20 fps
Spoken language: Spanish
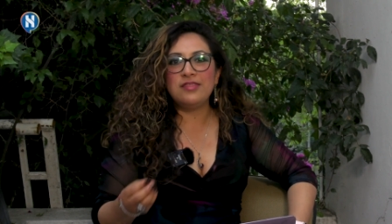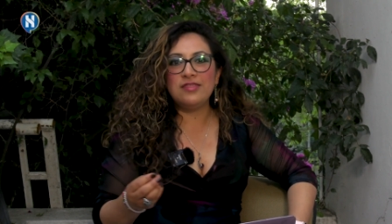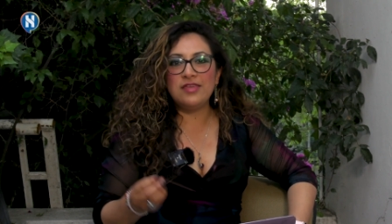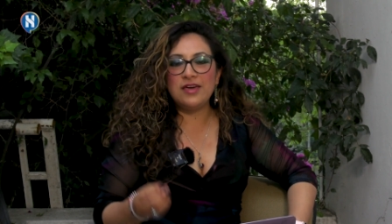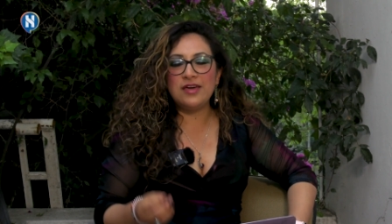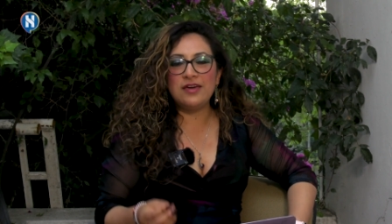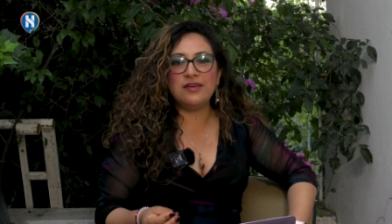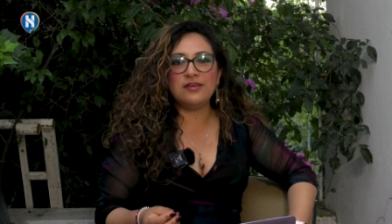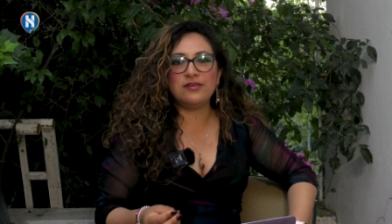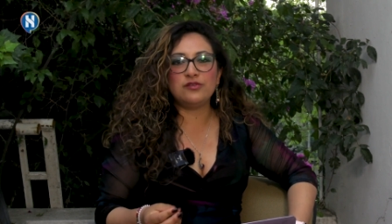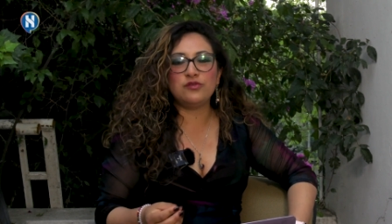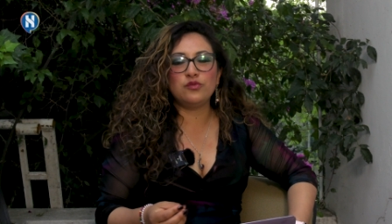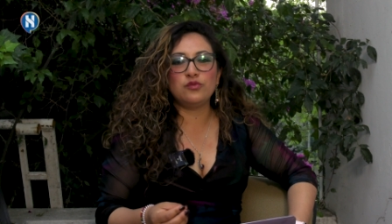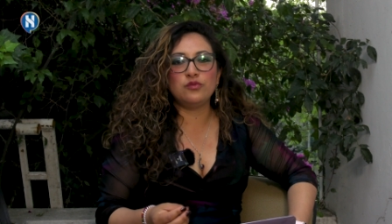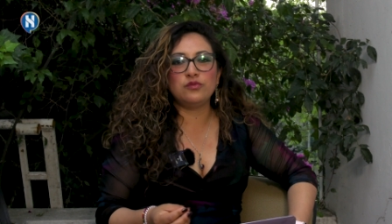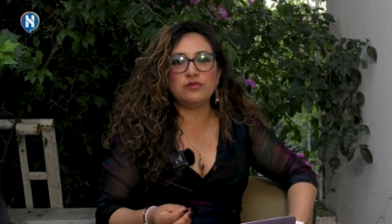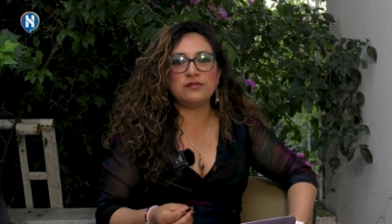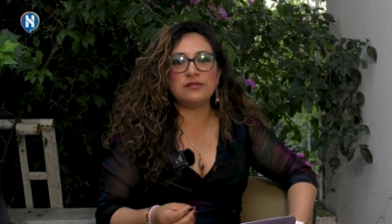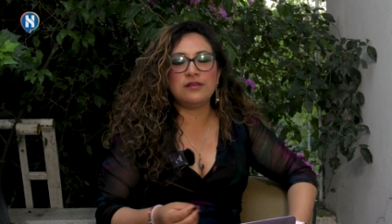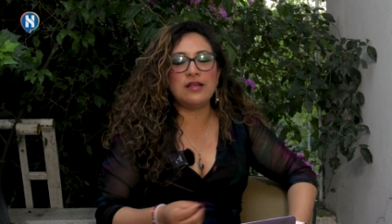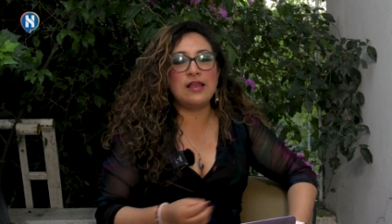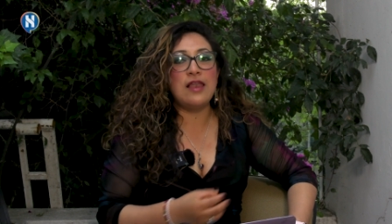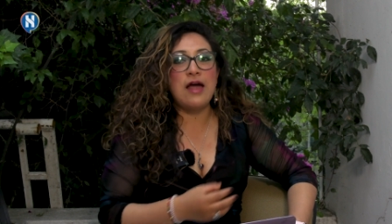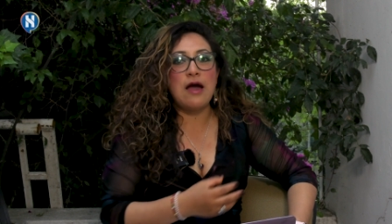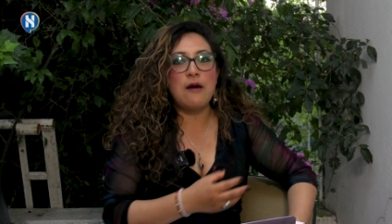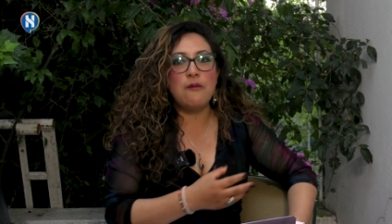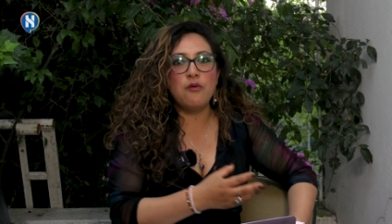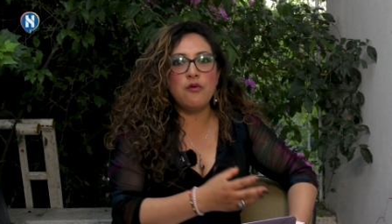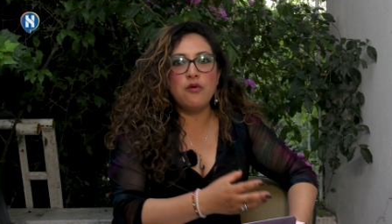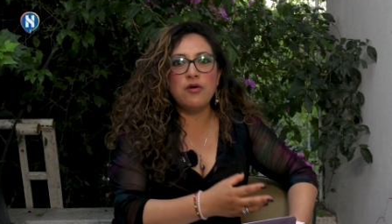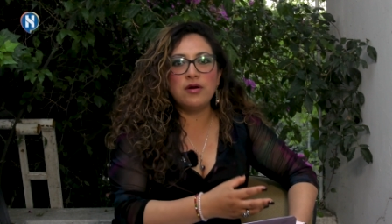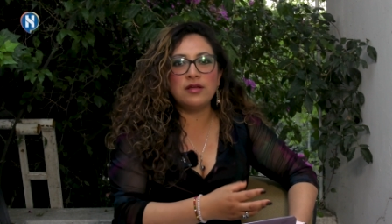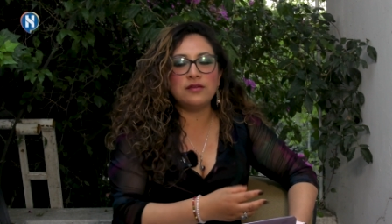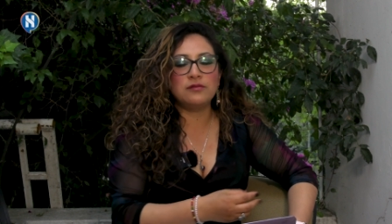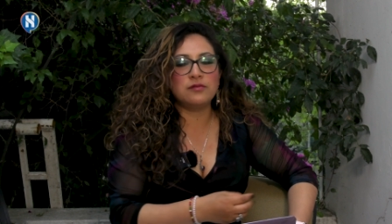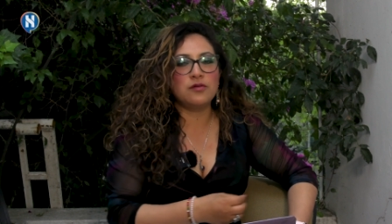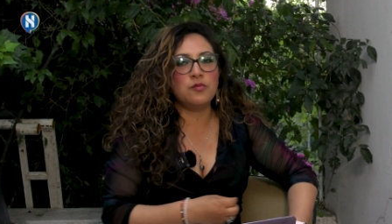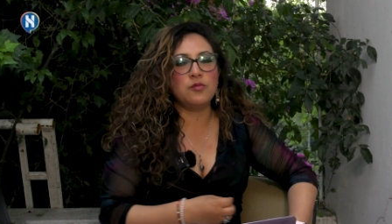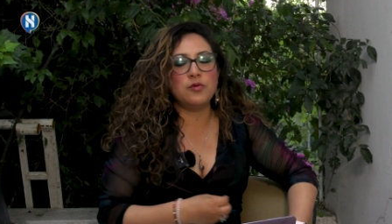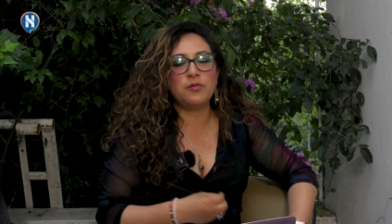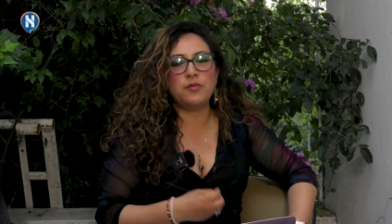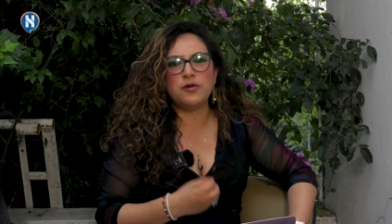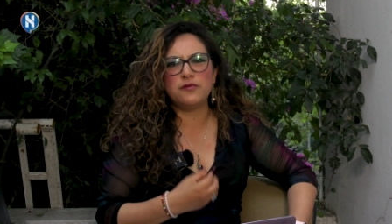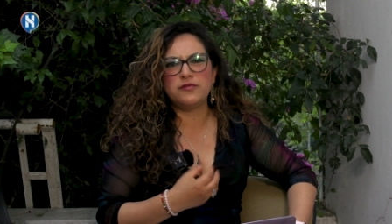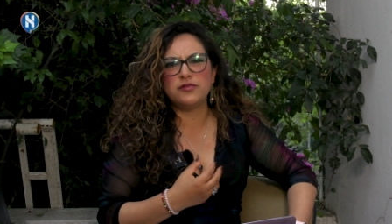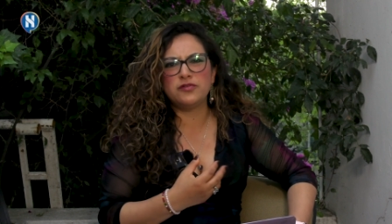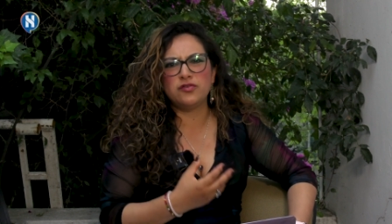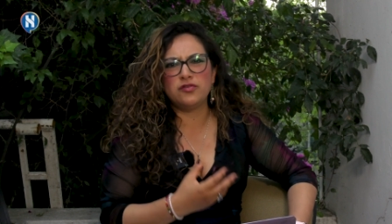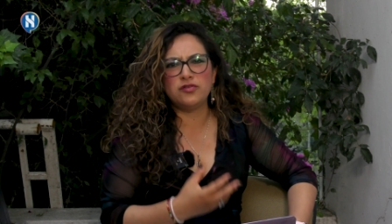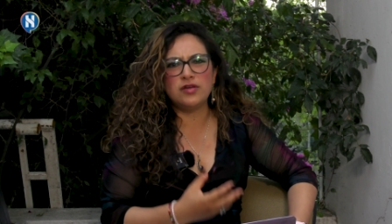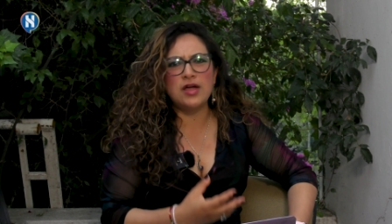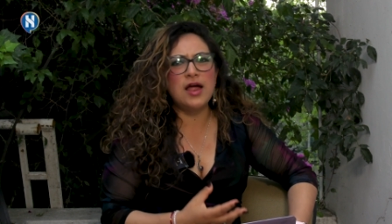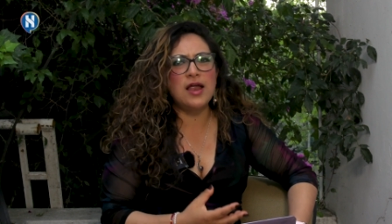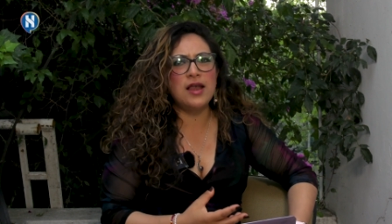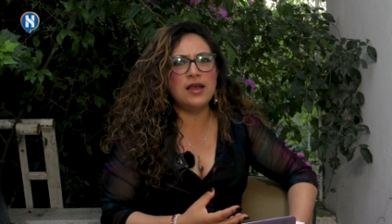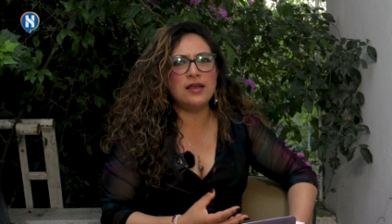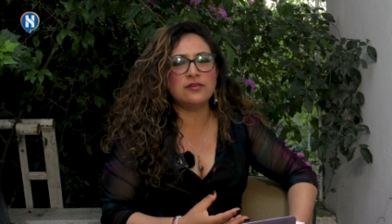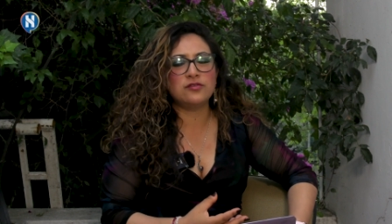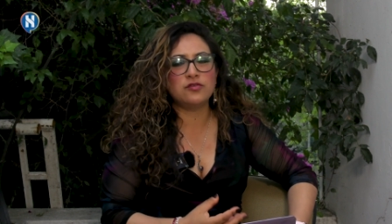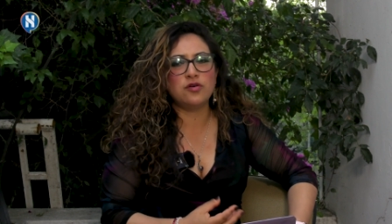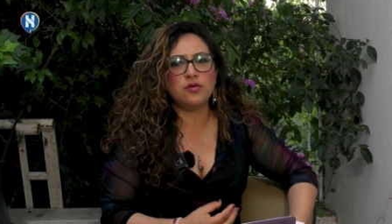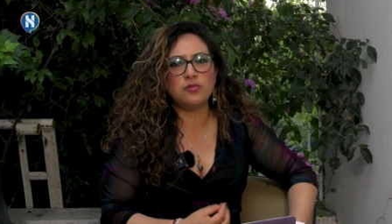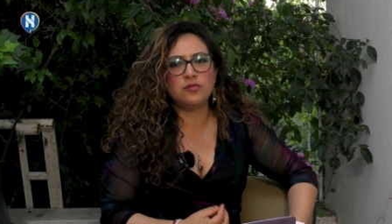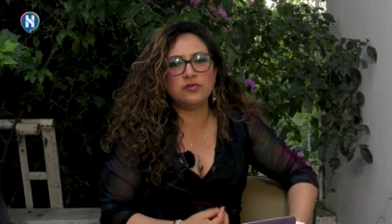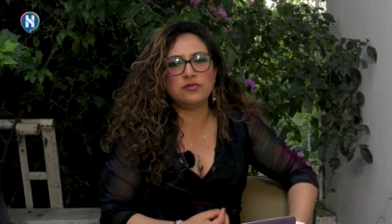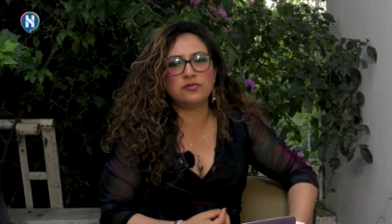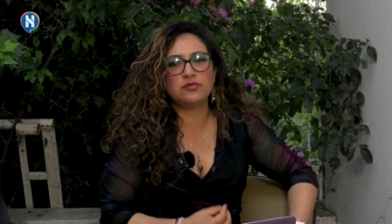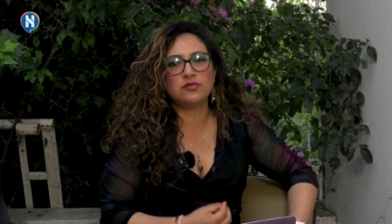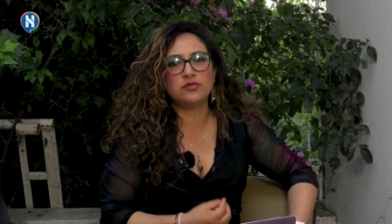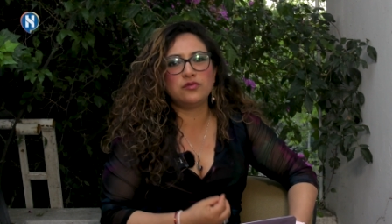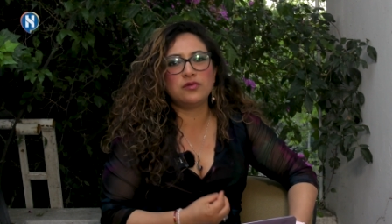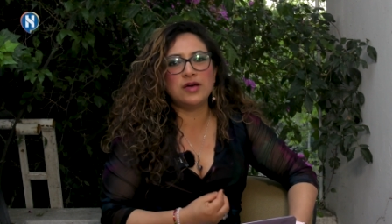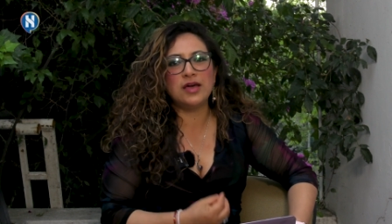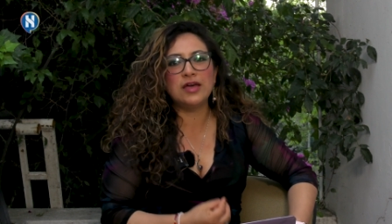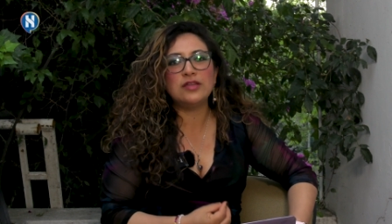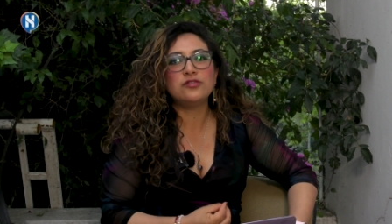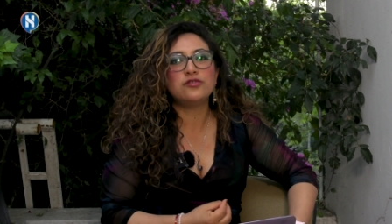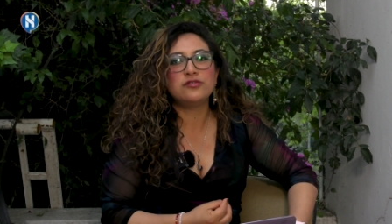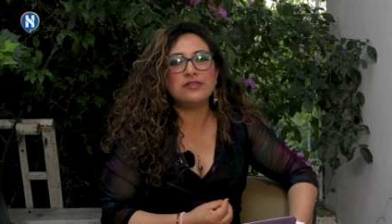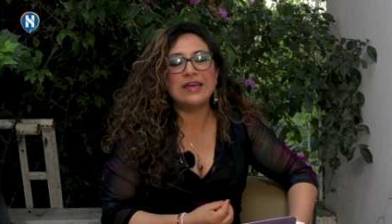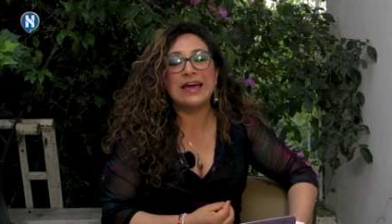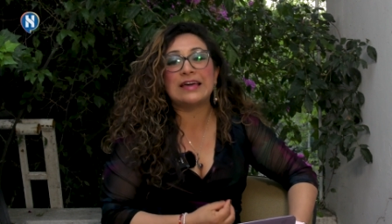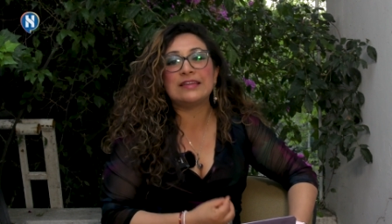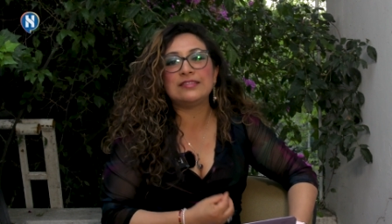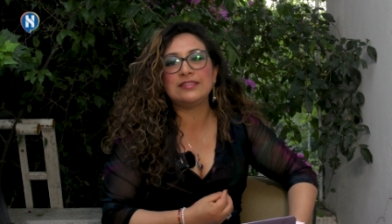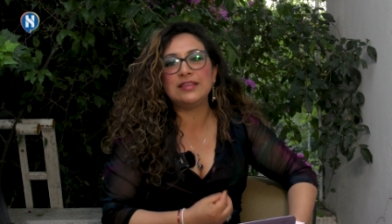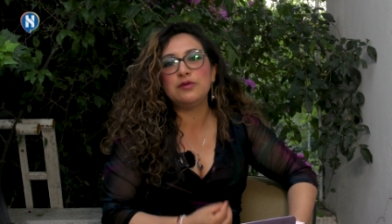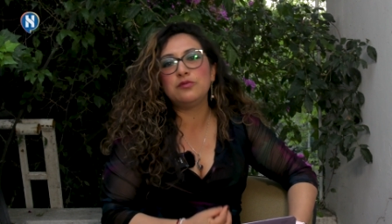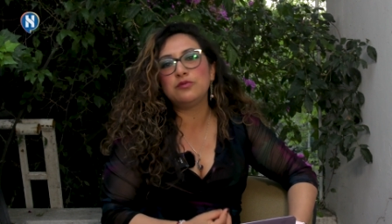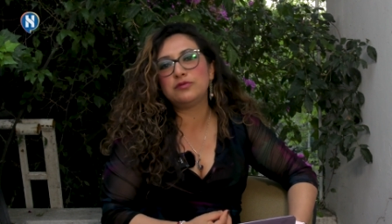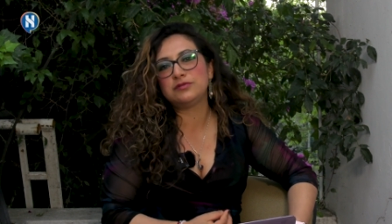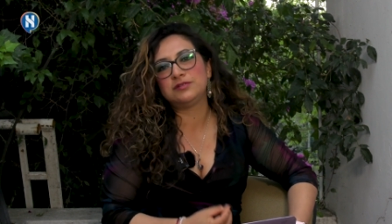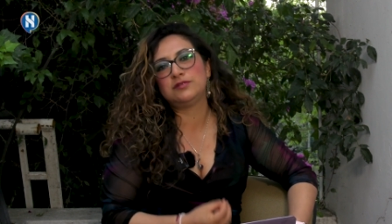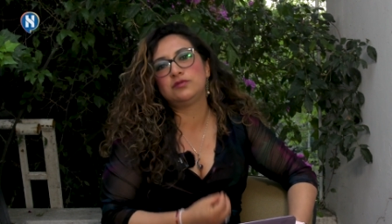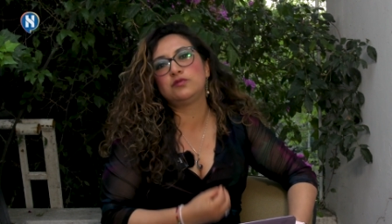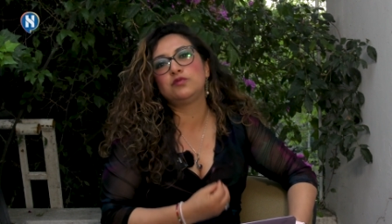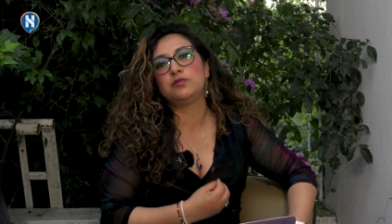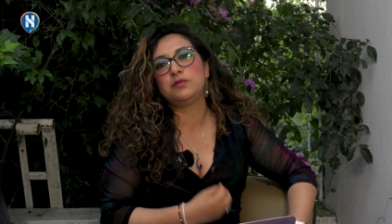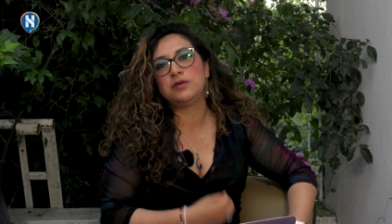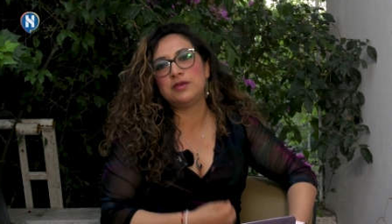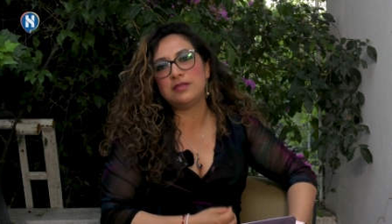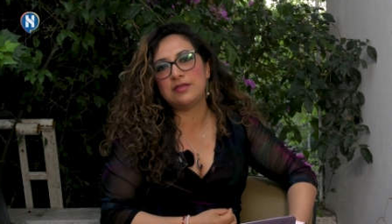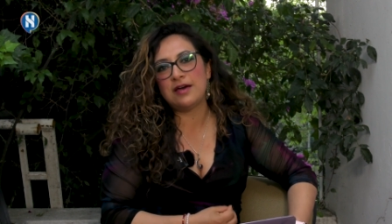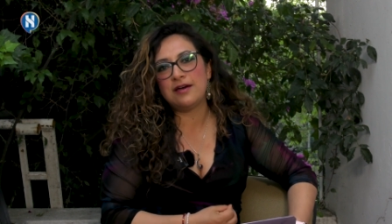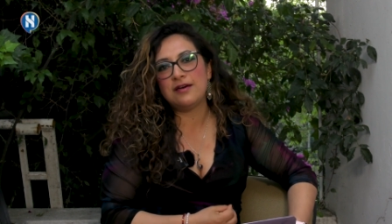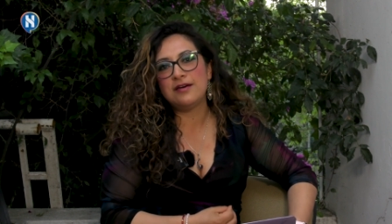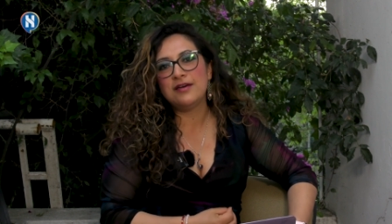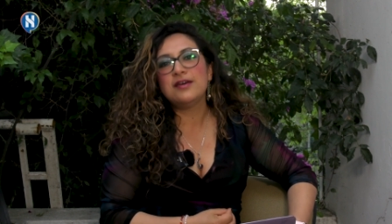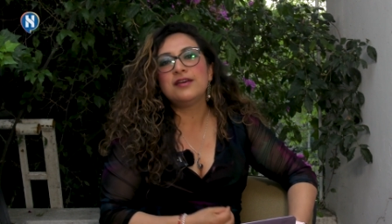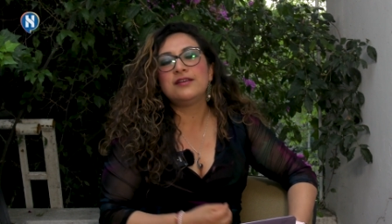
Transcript: de sus labores como profesionales, como sujetos activos de su vida,